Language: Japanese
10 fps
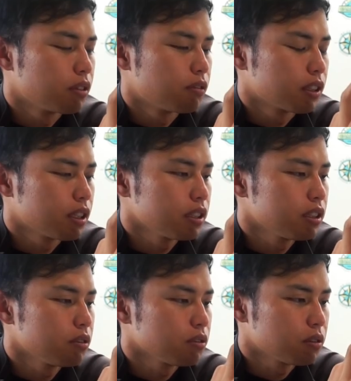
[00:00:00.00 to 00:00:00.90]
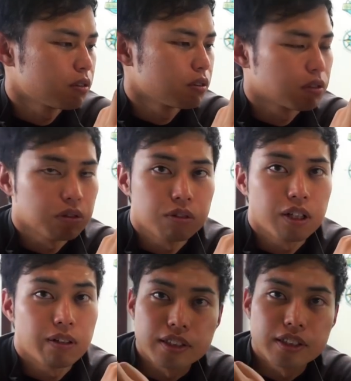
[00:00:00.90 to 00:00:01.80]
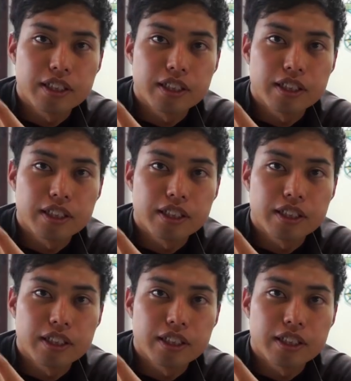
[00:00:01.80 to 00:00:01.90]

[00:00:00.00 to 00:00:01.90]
私のとこの動画は自